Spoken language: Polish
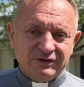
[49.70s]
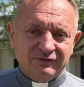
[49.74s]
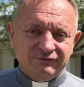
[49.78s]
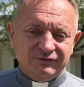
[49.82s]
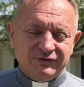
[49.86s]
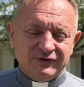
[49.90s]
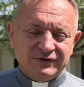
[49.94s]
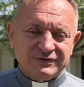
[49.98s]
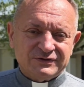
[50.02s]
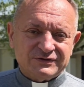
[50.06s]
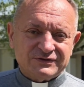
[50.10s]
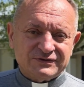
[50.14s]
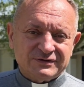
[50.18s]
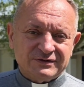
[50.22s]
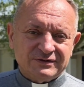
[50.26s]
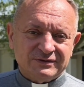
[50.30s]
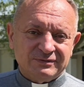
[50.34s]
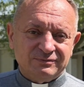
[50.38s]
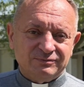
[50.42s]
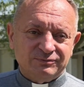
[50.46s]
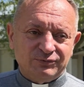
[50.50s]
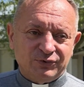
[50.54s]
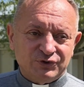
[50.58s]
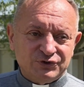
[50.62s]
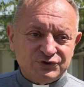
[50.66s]
Więc
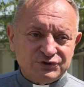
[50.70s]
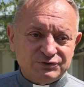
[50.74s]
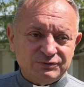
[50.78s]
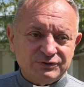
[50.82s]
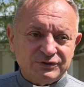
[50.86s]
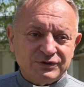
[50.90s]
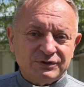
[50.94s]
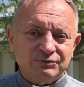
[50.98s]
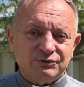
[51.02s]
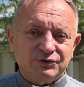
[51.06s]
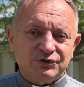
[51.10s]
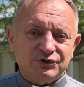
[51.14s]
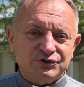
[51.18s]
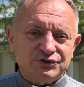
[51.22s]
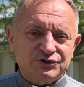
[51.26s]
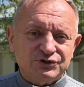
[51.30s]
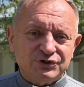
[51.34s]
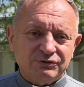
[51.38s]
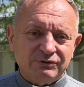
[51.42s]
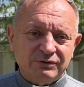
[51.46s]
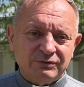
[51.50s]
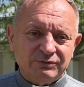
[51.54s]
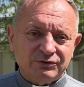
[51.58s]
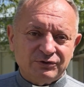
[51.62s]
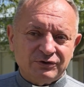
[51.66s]
bądźmy tym
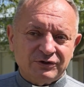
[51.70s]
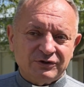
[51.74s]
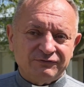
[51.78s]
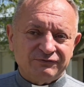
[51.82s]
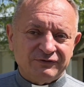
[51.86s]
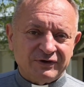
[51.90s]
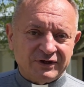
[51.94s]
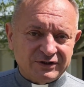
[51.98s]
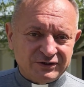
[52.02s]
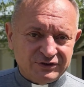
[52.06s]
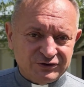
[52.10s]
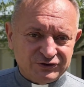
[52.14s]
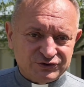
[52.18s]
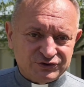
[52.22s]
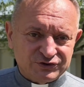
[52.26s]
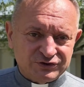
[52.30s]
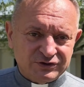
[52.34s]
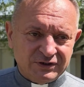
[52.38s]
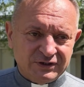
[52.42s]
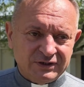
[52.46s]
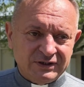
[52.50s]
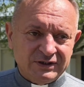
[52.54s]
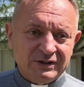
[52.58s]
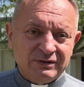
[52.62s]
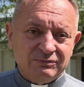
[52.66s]
Kościołem, który
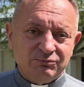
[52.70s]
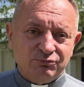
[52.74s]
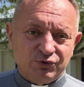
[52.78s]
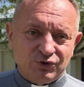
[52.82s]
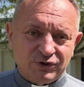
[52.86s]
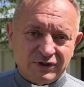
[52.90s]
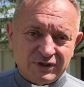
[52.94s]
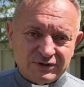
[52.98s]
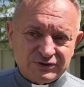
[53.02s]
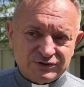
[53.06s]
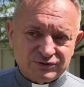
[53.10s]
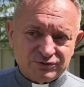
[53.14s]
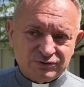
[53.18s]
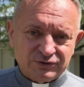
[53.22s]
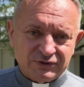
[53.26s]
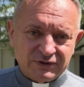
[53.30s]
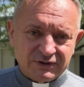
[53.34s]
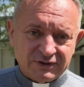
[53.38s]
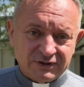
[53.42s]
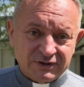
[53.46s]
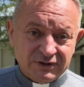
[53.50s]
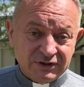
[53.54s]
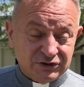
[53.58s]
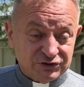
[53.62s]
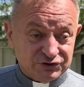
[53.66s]
faktycznie
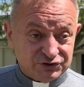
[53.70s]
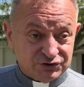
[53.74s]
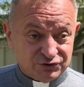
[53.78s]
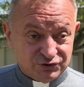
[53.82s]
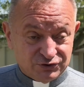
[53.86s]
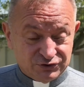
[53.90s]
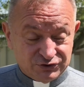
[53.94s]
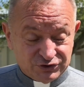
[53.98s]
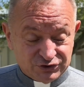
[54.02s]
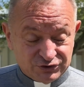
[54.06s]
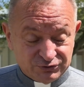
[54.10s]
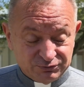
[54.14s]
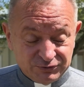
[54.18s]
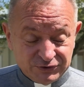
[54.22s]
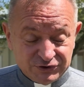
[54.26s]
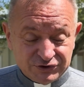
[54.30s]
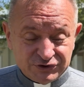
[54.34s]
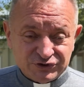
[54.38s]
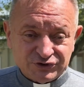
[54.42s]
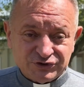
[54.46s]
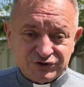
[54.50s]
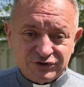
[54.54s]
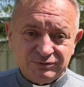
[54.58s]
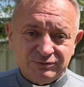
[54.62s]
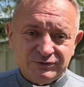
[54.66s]
pokazuje, że chociaż my
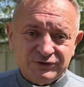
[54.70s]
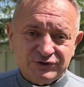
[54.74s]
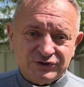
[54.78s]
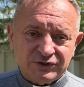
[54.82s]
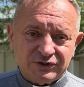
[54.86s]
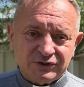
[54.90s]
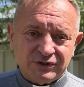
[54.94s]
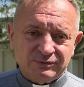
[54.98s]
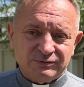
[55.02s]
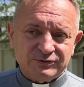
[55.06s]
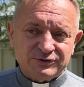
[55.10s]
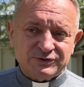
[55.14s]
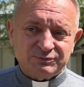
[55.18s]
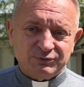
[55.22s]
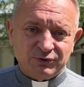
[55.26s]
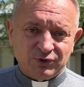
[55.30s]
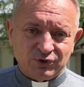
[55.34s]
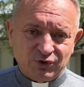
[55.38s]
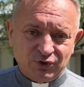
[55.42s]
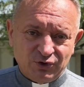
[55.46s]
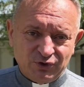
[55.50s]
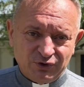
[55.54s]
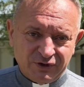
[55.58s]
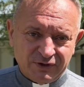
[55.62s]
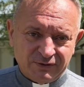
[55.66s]
cieszymy się tym
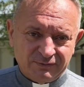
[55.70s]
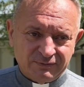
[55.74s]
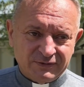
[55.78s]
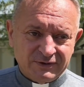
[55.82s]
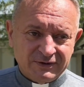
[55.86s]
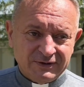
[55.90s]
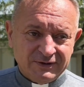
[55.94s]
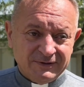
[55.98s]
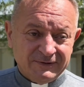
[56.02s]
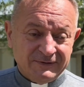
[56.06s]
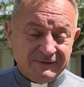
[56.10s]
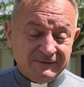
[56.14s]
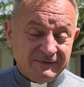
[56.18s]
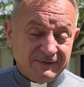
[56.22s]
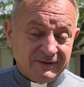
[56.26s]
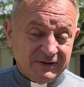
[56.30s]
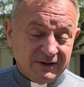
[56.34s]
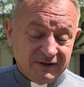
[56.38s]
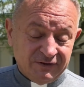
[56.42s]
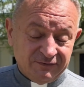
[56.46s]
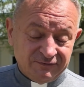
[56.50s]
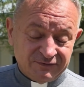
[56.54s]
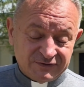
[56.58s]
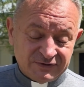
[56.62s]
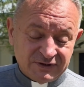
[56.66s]
spokojem
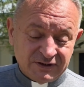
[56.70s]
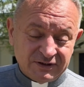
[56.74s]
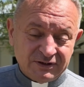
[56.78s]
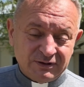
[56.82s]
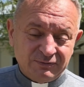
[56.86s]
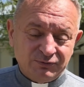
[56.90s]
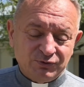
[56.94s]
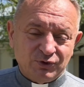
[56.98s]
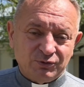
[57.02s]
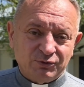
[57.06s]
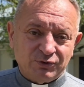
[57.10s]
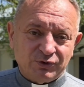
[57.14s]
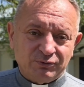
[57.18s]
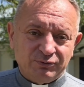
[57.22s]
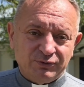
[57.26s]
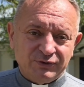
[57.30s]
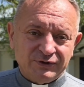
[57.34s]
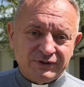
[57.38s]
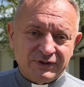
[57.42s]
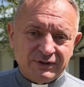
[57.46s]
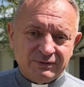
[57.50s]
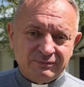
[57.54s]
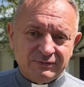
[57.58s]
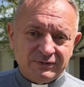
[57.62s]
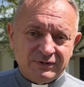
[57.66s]
i względnym
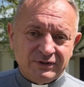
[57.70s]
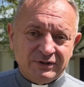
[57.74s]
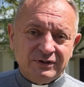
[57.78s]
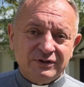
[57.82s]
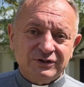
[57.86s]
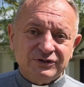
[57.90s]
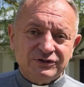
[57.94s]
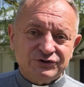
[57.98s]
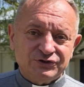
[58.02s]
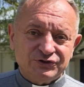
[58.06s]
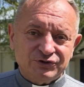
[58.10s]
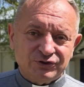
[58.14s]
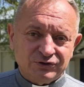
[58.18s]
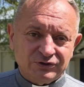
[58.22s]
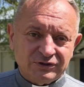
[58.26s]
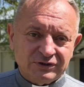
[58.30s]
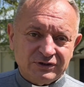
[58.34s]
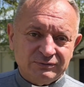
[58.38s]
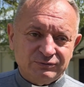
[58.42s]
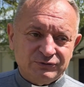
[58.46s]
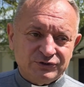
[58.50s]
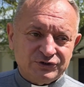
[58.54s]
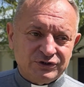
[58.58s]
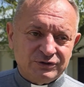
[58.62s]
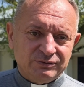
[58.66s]
dobrobytem,
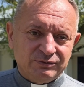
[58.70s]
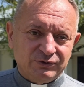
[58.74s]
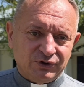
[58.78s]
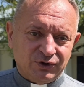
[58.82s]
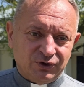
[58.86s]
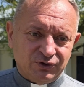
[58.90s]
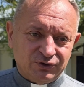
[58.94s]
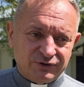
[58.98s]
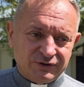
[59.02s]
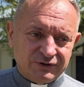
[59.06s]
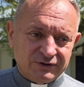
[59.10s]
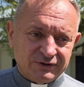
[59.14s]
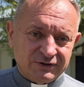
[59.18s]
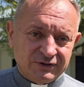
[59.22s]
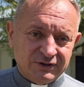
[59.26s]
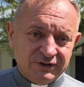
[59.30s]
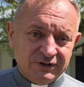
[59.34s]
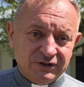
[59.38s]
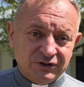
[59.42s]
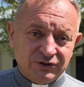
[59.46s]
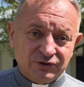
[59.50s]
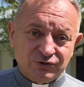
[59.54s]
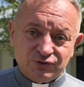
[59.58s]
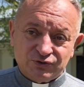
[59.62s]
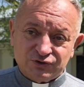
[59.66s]
ciągle myślimy o tych,
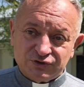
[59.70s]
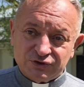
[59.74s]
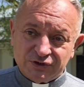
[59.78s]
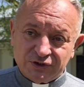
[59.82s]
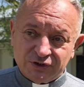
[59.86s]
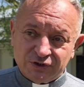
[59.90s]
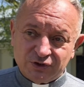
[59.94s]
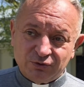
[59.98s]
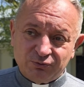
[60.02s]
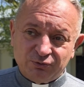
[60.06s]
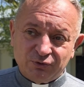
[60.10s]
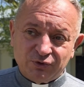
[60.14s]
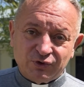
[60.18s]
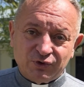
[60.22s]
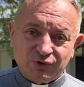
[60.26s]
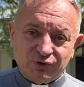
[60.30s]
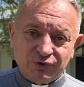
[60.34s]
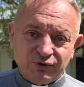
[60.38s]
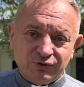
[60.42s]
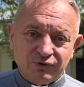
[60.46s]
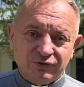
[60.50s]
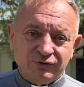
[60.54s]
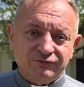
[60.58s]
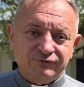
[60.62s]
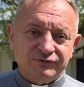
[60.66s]
którzy tego
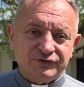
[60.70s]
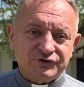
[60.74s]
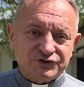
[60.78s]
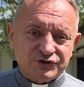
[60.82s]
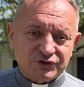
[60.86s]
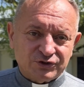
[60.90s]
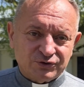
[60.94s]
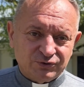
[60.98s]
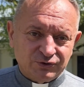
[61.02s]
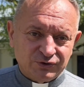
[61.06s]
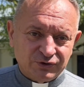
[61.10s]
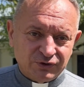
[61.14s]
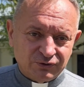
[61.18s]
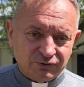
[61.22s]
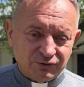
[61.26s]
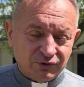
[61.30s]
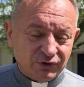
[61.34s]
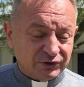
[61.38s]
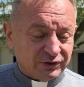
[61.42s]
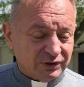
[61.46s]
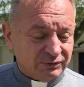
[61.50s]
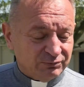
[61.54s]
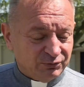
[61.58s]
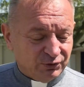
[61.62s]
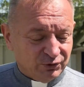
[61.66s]
pokoju wyczekują,
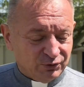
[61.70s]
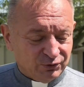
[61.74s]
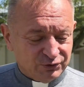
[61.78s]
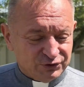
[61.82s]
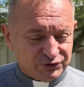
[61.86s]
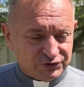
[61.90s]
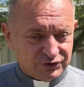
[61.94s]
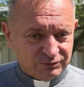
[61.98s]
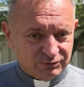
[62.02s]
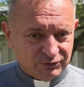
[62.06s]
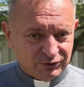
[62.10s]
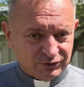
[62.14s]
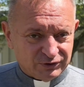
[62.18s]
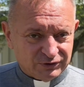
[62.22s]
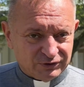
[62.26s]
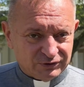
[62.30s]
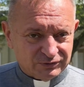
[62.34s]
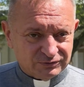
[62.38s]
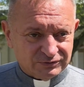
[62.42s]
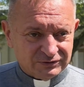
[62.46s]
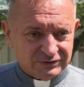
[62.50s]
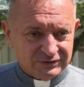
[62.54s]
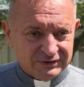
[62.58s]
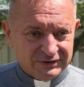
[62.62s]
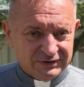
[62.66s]
o ten pokój się
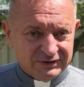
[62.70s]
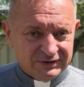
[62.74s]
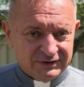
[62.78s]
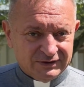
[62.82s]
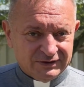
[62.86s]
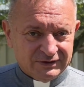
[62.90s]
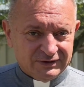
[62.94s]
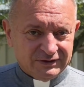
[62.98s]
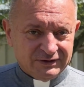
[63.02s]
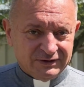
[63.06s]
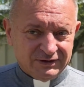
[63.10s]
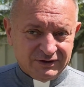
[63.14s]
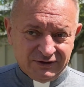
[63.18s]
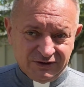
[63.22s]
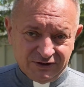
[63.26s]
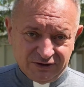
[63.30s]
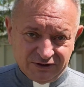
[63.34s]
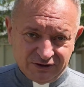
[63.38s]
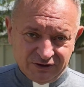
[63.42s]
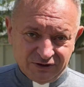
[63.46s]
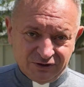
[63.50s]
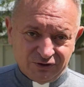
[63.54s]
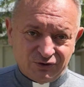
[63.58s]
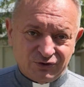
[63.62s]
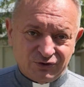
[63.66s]
modlą. I niech ten